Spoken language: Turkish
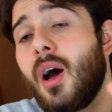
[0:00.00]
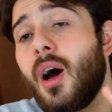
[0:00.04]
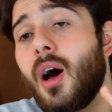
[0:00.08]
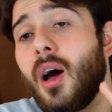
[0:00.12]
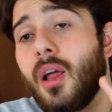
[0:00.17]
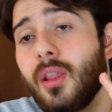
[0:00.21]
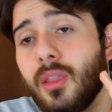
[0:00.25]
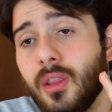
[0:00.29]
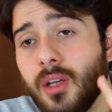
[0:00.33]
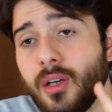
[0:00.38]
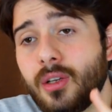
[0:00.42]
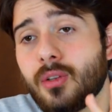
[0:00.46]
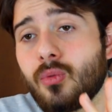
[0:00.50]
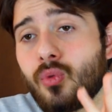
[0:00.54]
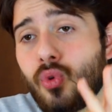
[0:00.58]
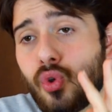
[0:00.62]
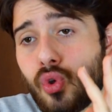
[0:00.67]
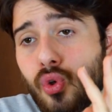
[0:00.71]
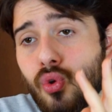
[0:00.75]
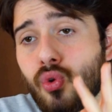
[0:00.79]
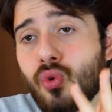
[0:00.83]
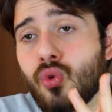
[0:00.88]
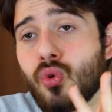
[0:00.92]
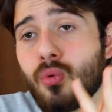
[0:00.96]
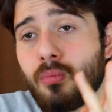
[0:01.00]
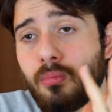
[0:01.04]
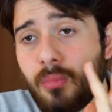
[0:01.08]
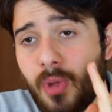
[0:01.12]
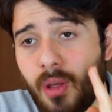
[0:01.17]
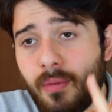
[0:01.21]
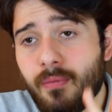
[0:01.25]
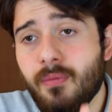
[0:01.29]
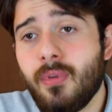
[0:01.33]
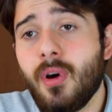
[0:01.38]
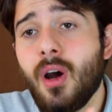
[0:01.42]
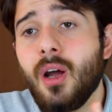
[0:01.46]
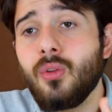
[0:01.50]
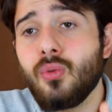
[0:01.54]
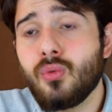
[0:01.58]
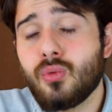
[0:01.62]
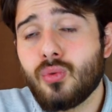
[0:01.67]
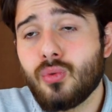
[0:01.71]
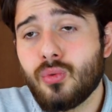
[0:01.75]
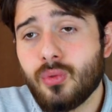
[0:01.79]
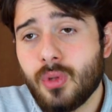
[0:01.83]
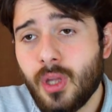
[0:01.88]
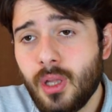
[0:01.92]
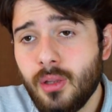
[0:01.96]
Anlık düşündüğüm menfaat
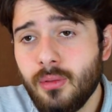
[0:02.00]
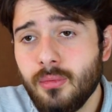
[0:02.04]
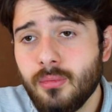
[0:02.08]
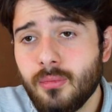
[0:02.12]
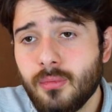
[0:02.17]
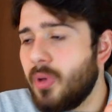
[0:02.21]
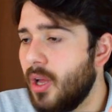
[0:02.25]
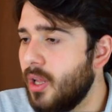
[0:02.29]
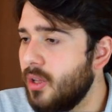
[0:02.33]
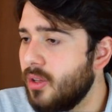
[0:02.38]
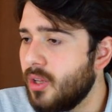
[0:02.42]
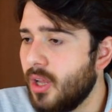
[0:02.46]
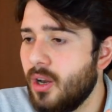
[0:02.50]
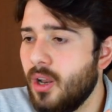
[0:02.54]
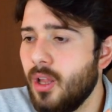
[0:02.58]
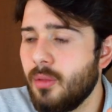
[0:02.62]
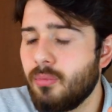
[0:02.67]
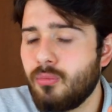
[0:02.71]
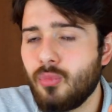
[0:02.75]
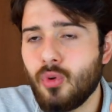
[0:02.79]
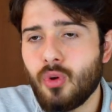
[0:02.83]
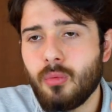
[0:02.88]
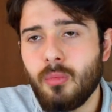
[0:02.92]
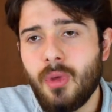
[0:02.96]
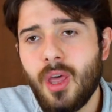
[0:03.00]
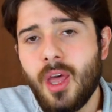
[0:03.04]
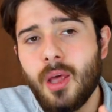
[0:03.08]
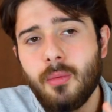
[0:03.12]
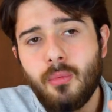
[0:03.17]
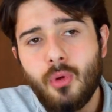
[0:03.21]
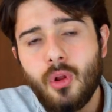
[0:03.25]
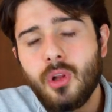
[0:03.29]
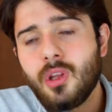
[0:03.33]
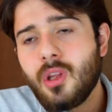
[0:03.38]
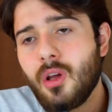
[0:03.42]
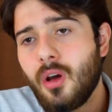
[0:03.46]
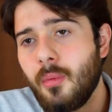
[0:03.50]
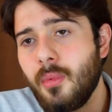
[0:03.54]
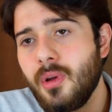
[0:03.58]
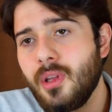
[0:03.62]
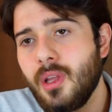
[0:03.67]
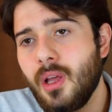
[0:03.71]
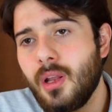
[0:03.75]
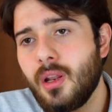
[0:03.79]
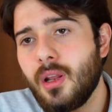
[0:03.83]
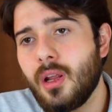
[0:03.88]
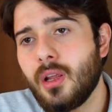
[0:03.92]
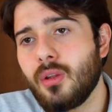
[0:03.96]
yüzünden ben zannetmiyorum. Eğer böyle devam
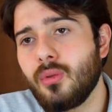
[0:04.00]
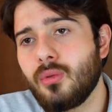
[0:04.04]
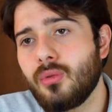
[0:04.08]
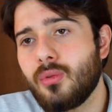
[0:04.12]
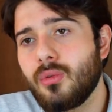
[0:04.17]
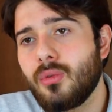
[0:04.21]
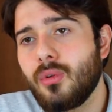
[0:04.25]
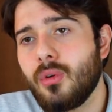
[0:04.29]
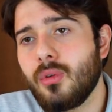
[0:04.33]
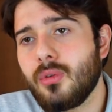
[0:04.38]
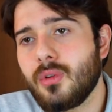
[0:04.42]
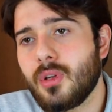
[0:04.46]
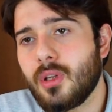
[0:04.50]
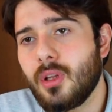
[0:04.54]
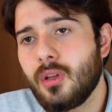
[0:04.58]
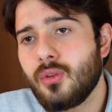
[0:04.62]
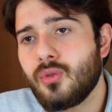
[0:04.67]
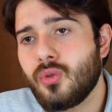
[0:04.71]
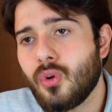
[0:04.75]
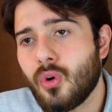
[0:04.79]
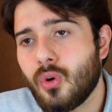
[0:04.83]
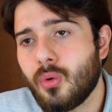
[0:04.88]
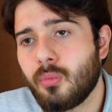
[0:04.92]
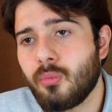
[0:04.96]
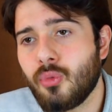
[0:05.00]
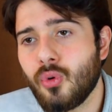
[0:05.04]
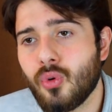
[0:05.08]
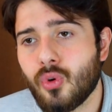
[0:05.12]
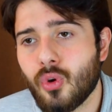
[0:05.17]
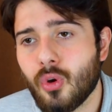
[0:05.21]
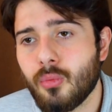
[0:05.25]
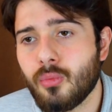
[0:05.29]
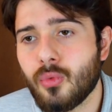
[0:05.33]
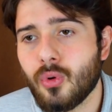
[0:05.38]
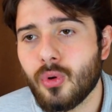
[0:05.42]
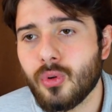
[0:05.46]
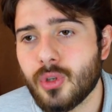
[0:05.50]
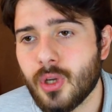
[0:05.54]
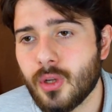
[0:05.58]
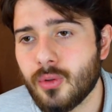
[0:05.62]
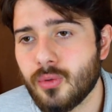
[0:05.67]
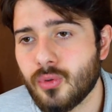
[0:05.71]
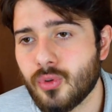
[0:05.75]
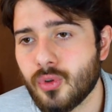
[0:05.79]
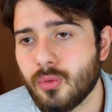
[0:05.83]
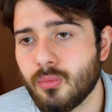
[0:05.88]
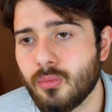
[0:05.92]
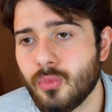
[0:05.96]
ederlerse uzun gün zaten çok büyük ömrü
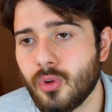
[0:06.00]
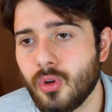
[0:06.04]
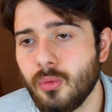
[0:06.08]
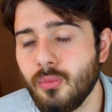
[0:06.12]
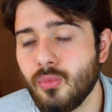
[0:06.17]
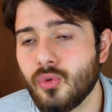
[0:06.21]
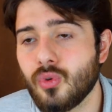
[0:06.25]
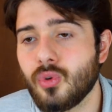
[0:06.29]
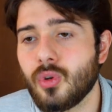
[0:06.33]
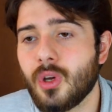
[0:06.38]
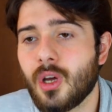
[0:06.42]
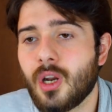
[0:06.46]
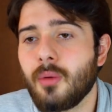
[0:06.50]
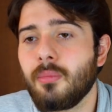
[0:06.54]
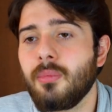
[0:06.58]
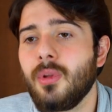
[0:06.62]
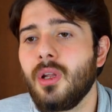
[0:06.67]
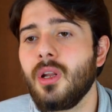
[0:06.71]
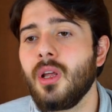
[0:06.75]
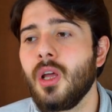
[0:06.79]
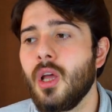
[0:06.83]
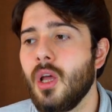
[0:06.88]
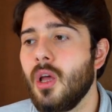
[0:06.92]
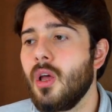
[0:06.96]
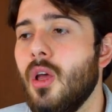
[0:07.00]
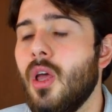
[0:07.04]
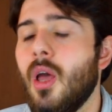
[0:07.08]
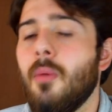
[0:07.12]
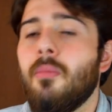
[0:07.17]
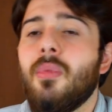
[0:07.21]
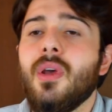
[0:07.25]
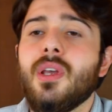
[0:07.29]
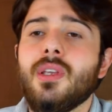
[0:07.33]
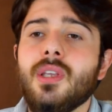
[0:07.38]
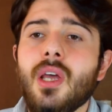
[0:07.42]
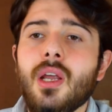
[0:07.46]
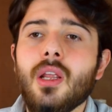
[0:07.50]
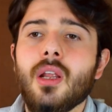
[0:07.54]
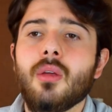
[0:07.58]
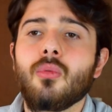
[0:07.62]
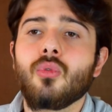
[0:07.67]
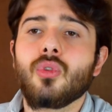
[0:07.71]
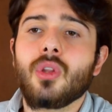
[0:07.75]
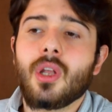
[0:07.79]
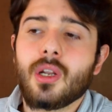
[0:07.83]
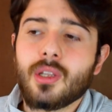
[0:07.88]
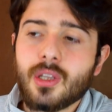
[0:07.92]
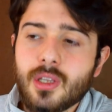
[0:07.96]
olacağını düşünmüyorum. Çünkü Araplar ya bezer
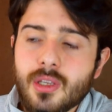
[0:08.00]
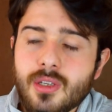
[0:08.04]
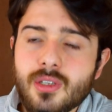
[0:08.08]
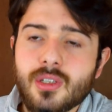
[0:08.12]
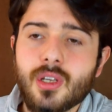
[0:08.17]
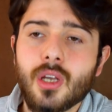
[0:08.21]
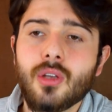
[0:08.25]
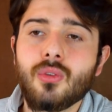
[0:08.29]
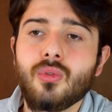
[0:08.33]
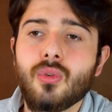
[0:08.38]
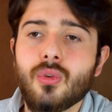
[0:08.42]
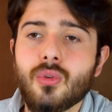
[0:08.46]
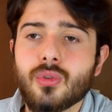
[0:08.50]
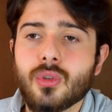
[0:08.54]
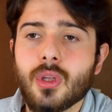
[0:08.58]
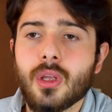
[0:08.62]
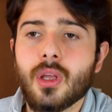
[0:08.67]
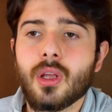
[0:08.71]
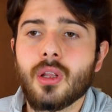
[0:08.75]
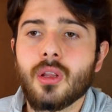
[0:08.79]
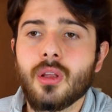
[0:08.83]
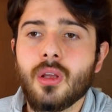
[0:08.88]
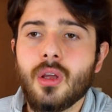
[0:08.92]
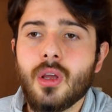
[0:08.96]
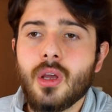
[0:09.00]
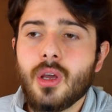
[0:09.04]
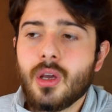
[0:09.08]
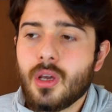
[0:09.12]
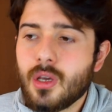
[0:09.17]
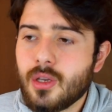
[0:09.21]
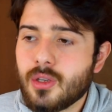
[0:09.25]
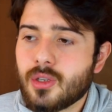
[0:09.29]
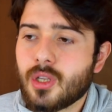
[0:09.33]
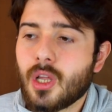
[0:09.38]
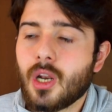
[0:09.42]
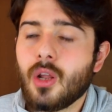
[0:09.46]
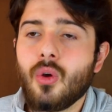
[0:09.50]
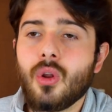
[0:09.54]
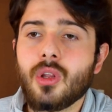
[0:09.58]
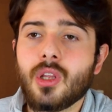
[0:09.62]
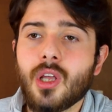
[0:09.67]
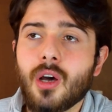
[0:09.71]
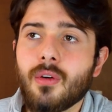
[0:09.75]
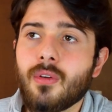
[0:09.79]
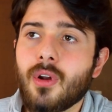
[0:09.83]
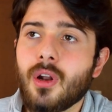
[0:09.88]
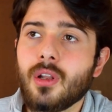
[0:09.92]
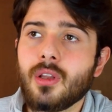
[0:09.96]
yani. Onlar da insan sonuçta yani. İnsana
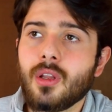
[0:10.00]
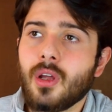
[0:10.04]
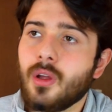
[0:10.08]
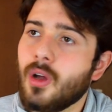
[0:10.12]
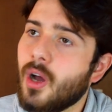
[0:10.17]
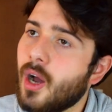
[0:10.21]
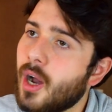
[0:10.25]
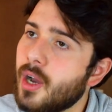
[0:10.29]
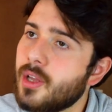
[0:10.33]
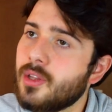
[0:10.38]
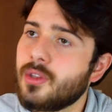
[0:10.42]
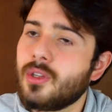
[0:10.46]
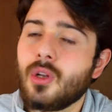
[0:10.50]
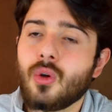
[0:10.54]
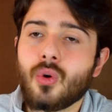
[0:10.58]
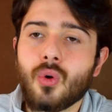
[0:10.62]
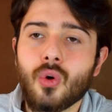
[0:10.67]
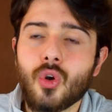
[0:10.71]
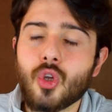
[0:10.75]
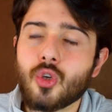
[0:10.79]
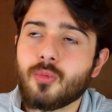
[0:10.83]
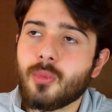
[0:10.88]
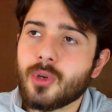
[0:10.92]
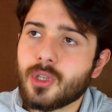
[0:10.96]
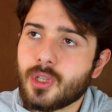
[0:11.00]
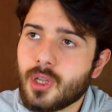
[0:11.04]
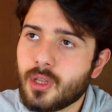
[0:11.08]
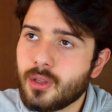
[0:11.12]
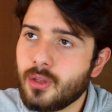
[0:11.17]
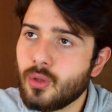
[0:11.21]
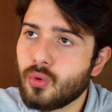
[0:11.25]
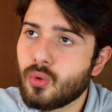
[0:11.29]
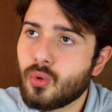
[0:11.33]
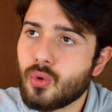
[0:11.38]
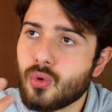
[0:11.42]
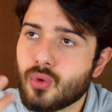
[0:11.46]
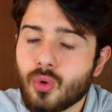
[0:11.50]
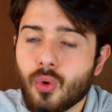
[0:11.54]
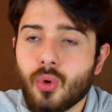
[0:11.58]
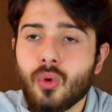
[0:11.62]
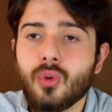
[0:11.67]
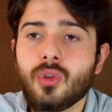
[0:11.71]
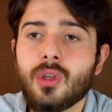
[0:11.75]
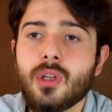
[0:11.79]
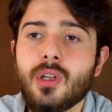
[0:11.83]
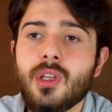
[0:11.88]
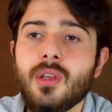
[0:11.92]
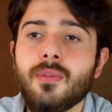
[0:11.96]
öyle davranında aynı dili konuşmasan da sonuçta
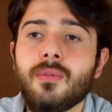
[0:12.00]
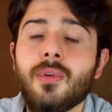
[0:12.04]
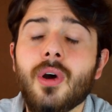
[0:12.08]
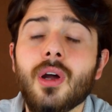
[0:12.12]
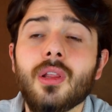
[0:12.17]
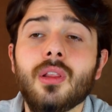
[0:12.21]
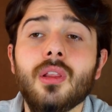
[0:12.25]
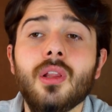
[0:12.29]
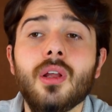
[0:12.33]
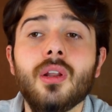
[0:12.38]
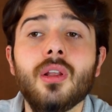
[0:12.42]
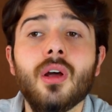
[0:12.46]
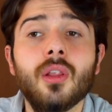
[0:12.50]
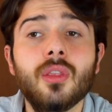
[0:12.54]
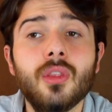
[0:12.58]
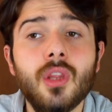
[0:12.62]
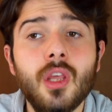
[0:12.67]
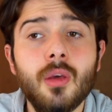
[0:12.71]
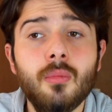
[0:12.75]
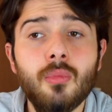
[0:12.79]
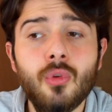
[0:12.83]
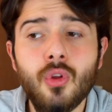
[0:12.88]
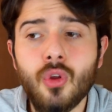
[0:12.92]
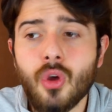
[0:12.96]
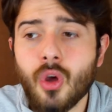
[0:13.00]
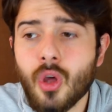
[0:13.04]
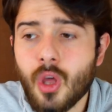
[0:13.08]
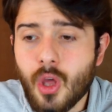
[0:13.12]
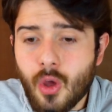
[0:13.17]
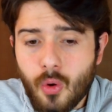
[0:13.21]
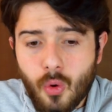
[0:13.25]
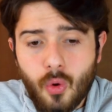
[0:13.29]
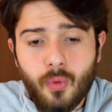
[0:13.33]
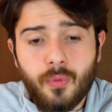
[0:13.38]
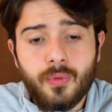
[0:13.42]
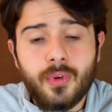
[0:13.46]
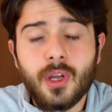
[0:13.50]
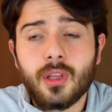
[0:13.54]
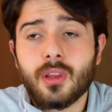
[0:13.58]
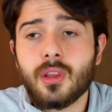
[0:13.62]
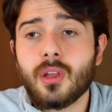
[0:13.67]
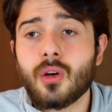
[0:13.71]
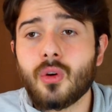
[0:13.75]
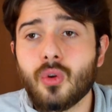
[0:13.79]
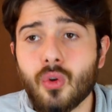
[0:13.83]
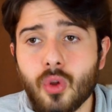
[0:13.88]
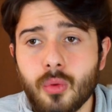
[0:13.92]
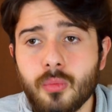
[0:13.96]
o senin ifadelerini anlayabiliyor. O
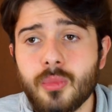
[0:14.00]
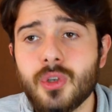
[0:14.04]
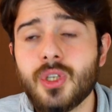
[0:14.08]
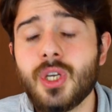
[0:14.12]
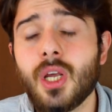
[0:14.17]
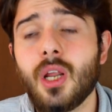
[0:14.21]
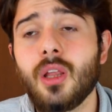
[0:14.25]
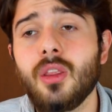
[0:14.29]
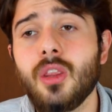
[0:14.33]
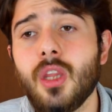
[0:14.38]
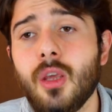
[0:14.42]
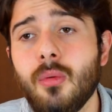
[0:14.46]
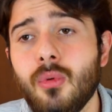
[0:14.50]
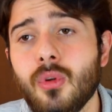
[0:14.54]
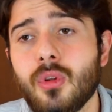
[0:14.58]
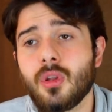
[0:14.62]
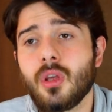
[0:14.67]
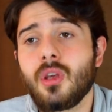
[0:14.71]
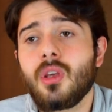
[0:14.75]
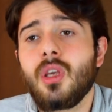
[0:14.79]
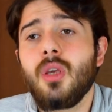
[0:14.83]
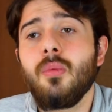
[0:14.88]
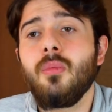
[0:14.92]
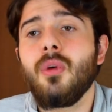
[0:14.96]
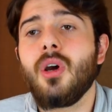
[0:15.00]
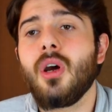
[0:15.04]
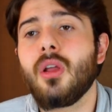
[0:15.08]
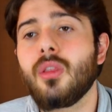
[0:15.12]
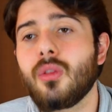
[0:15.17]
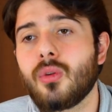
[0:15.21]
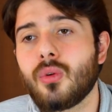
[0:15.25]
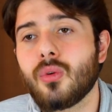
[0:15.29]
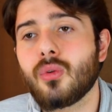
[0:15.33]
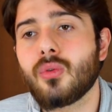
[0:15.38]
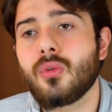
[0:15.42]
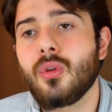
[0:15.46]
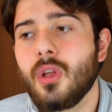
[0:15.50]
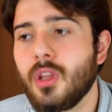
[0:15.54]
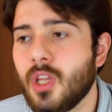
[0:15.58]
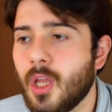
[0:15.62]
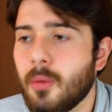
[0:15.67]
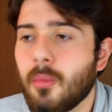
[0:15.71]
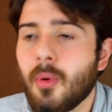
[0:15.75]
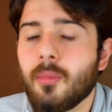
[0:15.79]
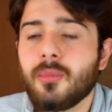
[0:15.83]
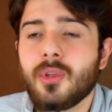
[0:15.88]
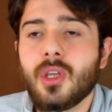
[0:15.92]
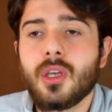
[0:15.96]
fiyatların olmayacağını anlayabiliyor. Sen kimi kandırıyorsun?
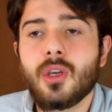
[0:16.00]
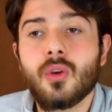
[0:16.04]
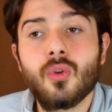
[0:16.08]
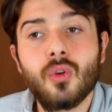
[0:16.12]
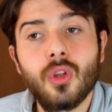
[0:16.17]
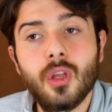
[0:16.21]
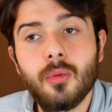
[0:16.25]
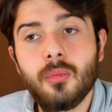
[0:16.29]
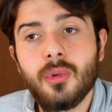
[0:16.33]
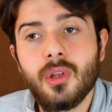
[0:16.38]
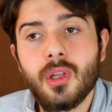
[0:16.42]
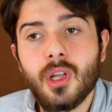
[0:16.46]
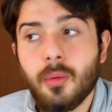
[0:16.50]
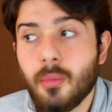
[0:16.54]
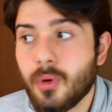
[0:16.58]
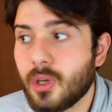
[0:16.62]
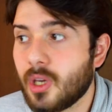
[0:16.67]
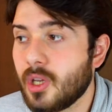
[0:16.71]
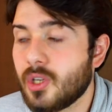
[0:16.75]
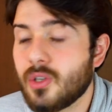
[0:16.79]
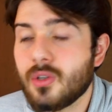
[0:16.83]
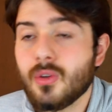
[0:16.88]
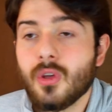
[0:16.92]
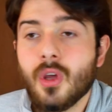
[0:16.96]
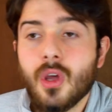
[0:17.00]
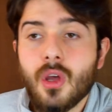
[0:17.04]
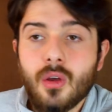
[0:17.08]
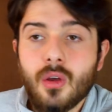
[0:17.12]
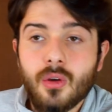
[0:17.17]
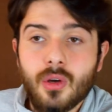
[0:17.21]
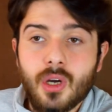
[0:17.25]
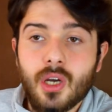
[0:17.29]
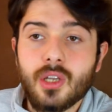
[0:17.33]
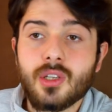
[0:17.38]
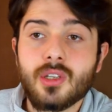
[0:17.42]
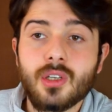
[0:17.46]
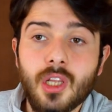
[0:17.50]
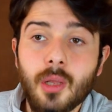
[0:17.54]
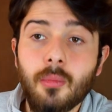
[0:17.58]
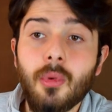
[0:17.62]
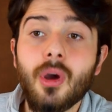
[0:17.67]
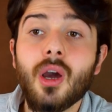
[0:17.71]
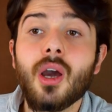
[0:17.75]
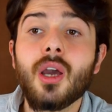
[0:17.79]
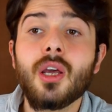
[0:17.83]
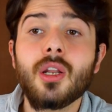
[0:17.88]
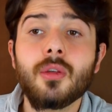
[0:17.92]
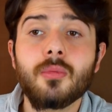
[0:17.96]
Tamam zengin olabilirler ama geç,
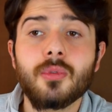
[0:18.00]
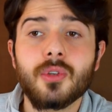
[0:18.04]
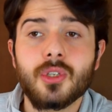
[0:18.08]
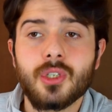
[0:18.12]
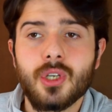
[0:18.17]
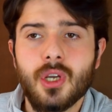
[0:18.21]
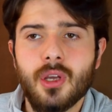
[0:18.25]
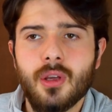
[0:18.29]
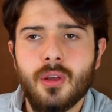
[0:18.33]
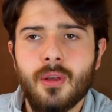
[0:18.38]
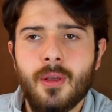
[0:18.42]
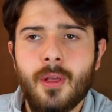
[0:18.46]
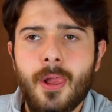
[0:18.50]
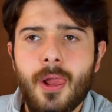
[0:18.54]
kazıklamak ayrı bir şey.